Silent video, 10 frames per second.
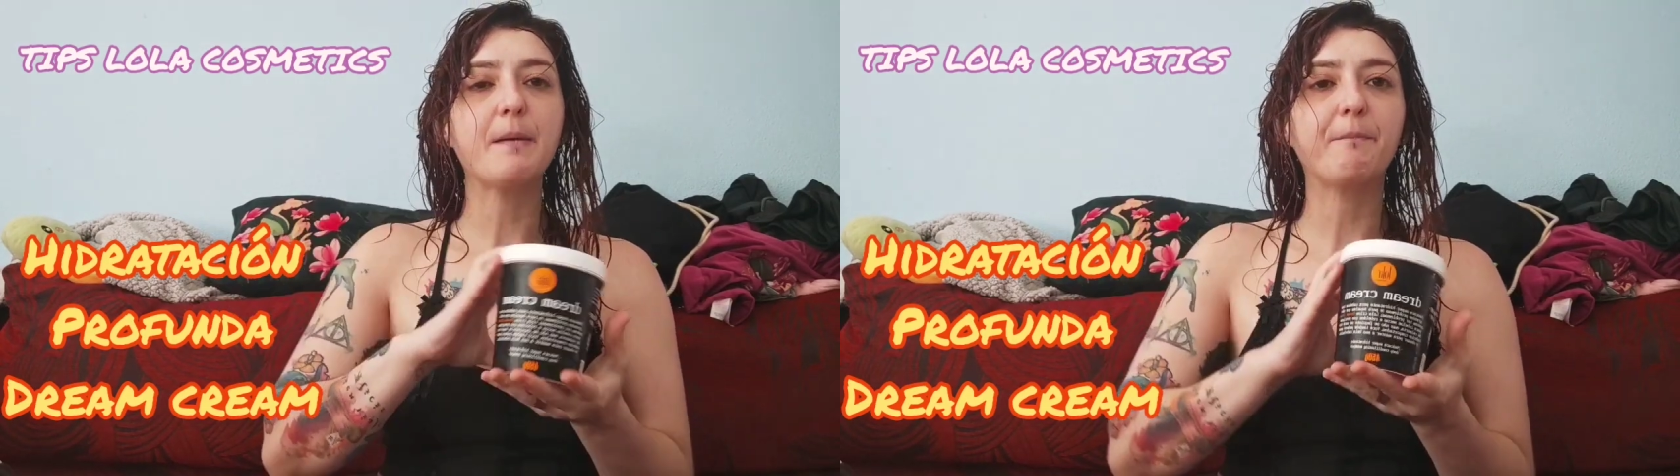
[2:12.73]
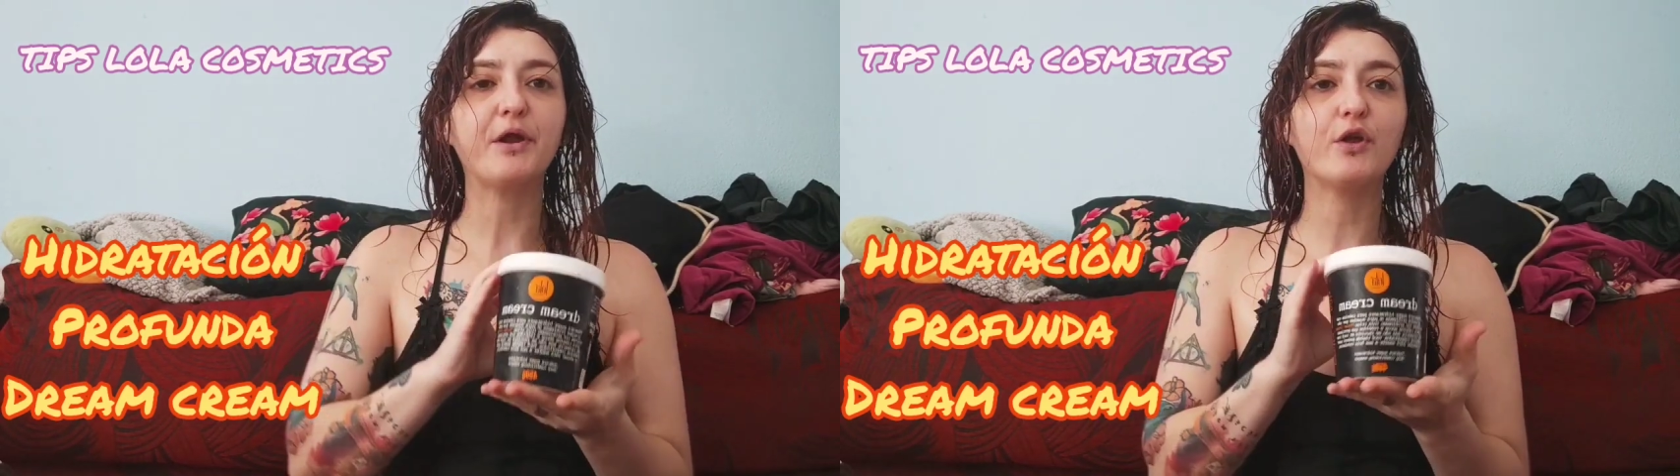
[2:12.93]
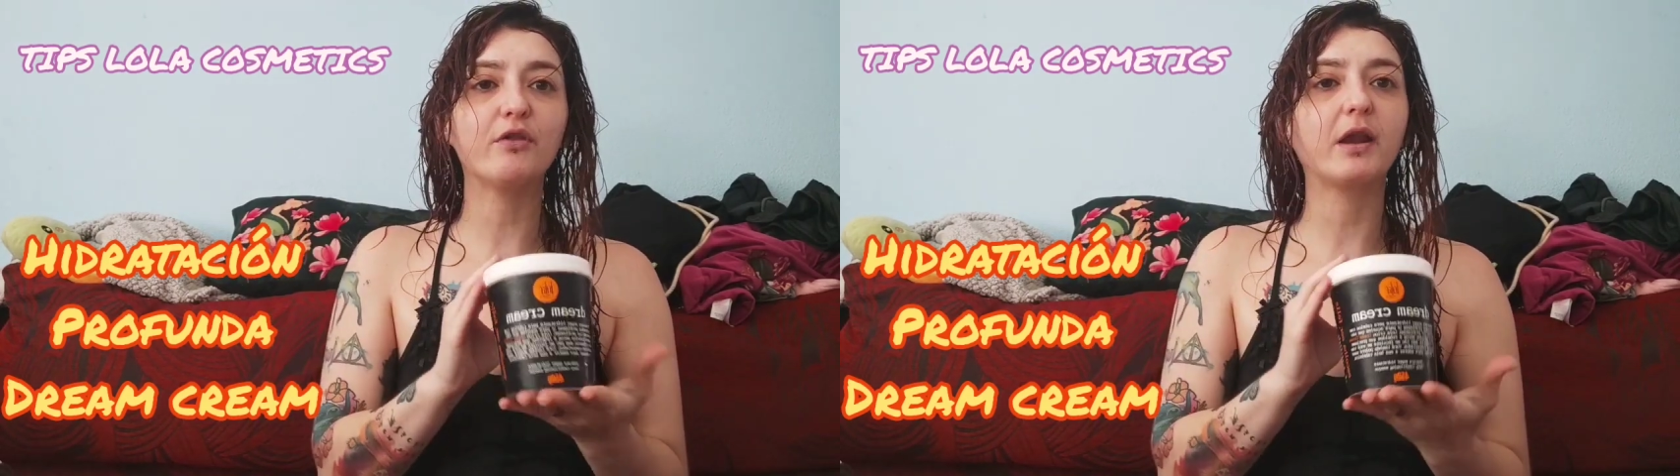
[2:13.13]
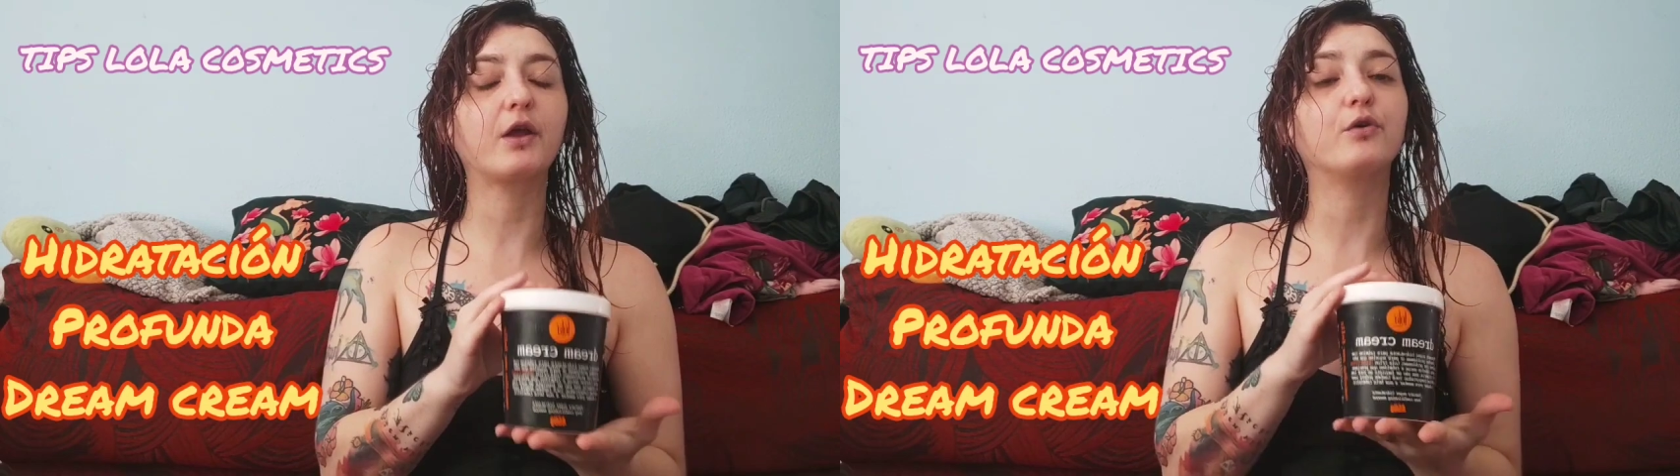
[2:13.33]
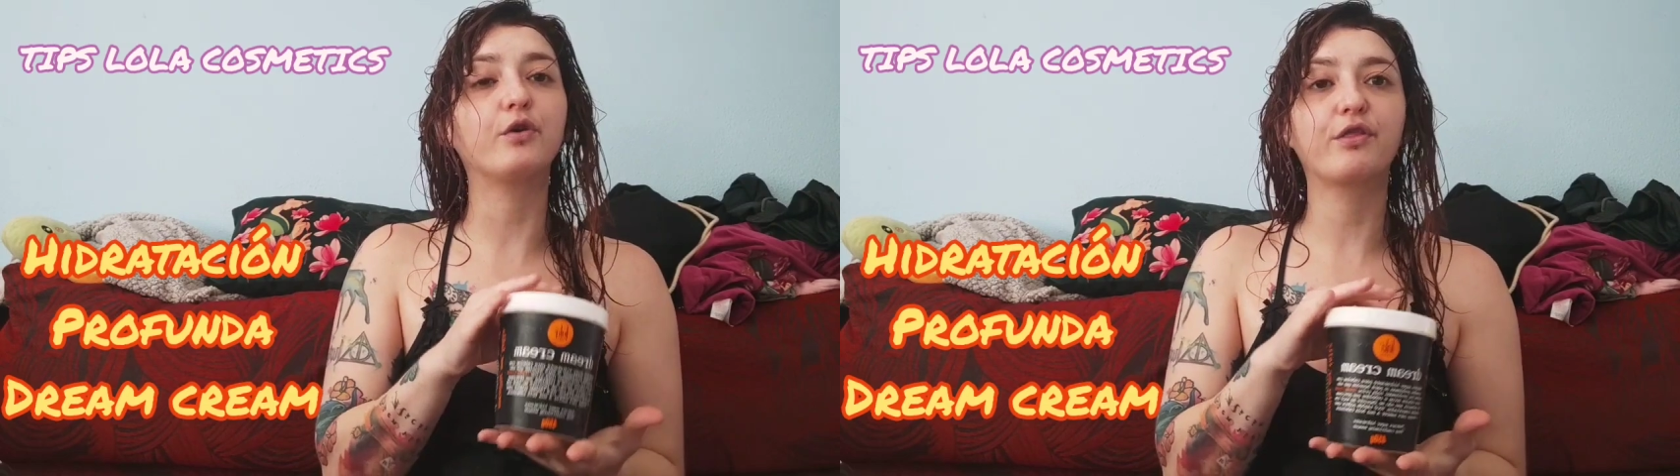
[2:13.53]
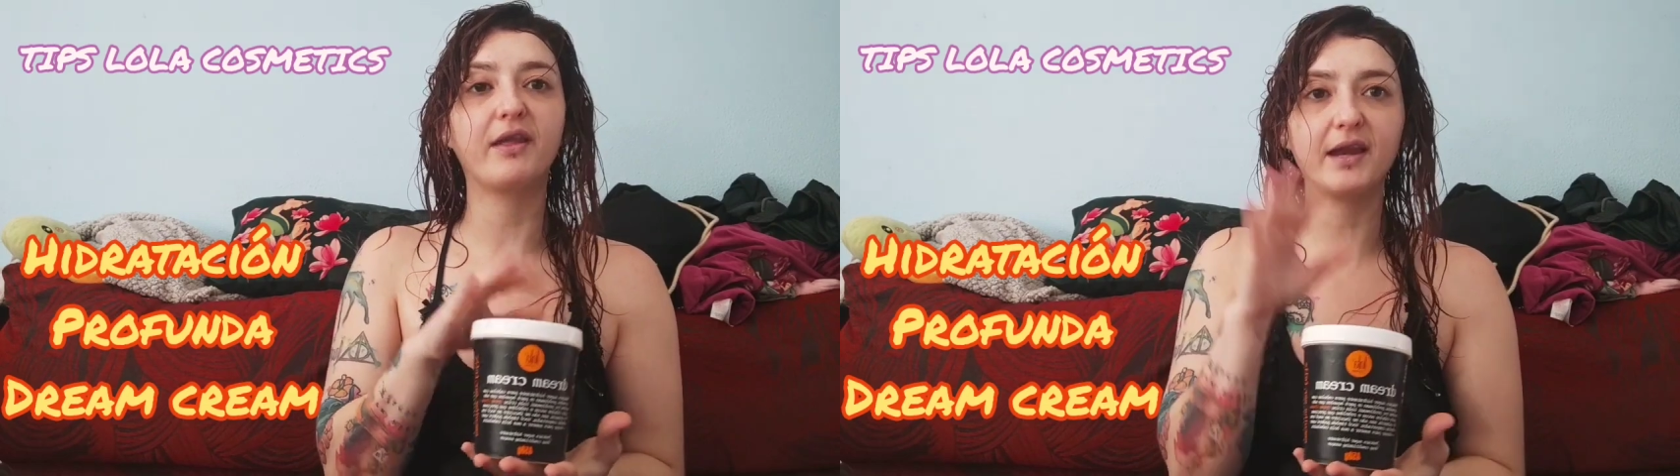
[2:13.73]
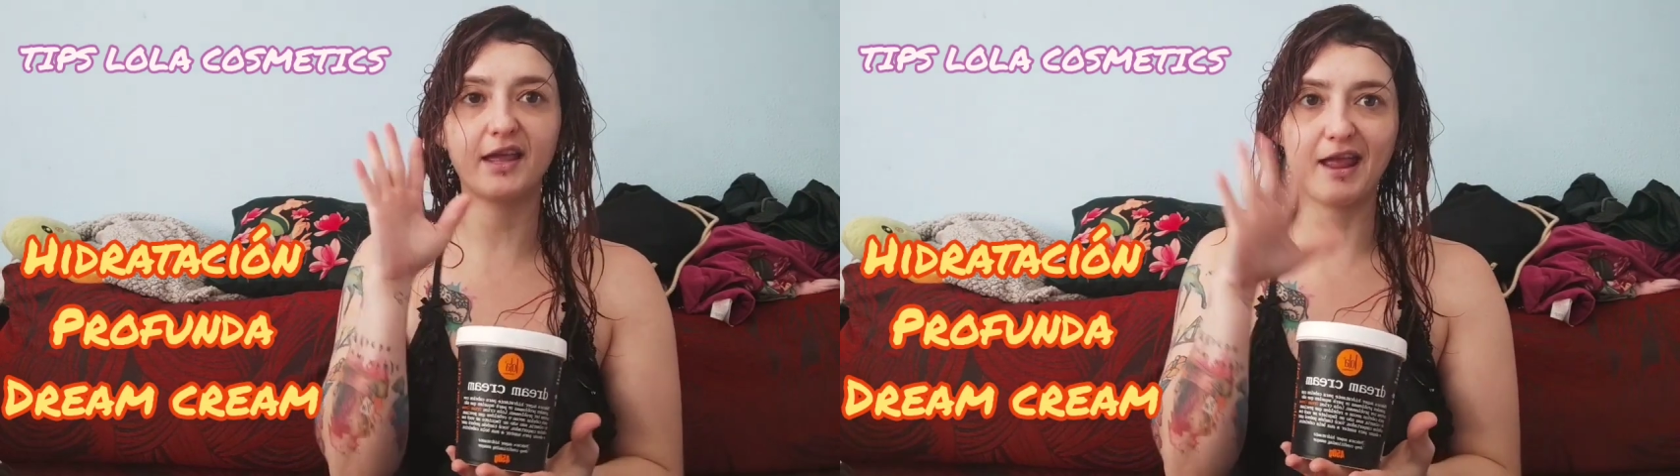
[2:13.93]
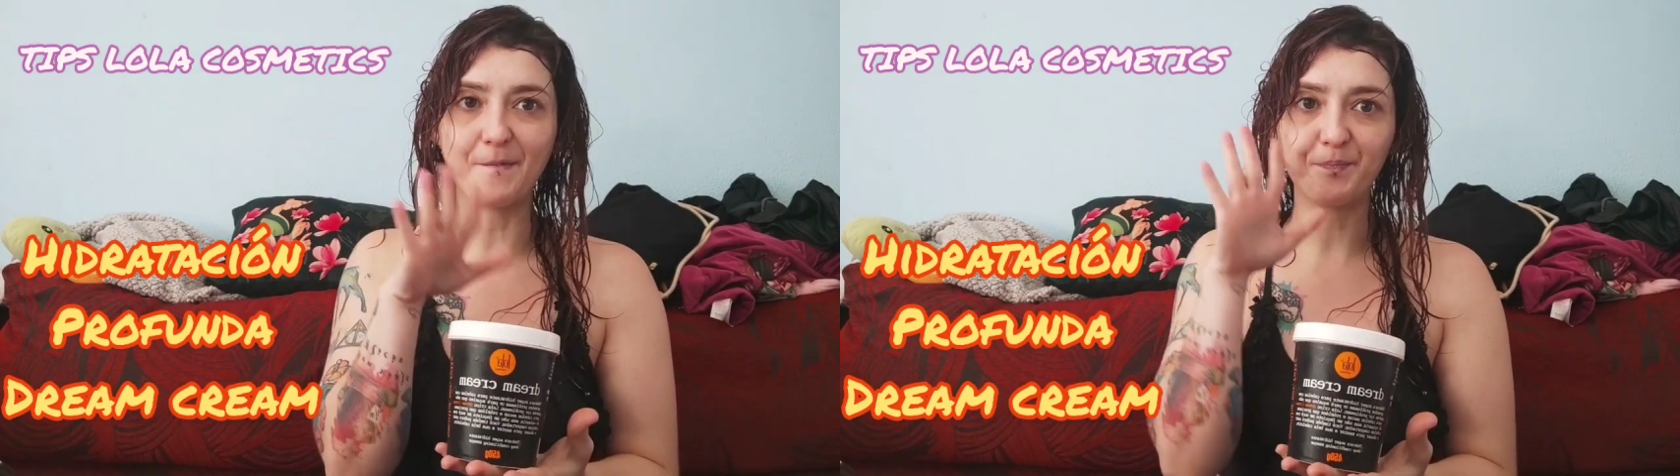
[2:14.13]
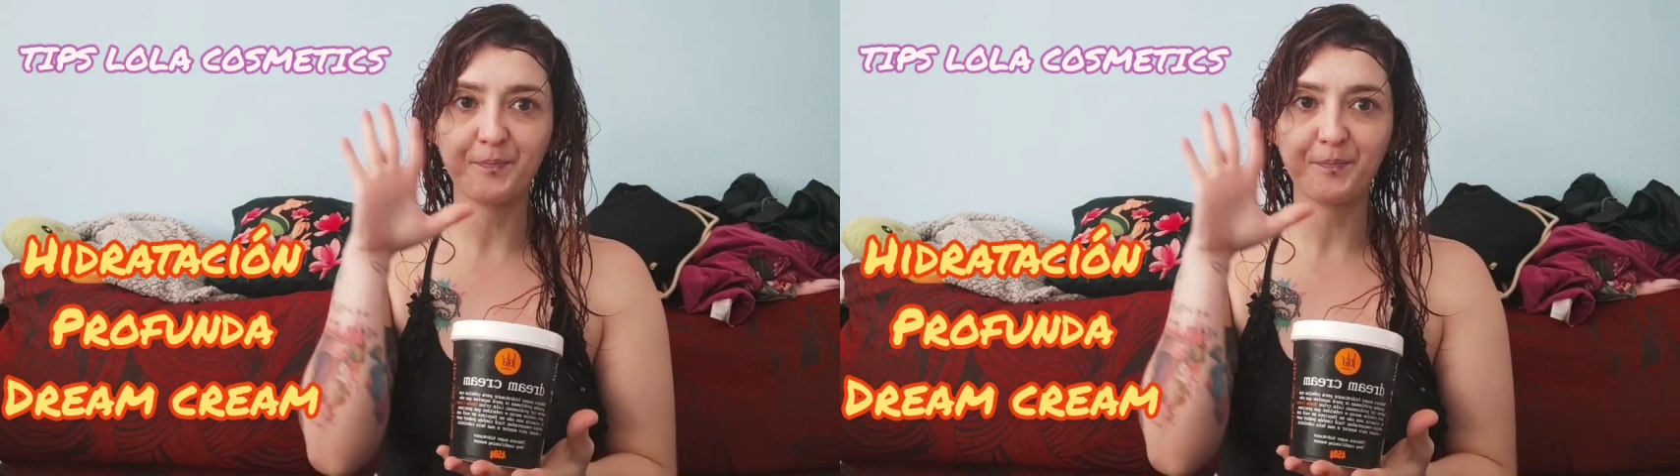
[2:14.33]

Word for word: pero he de reconocer que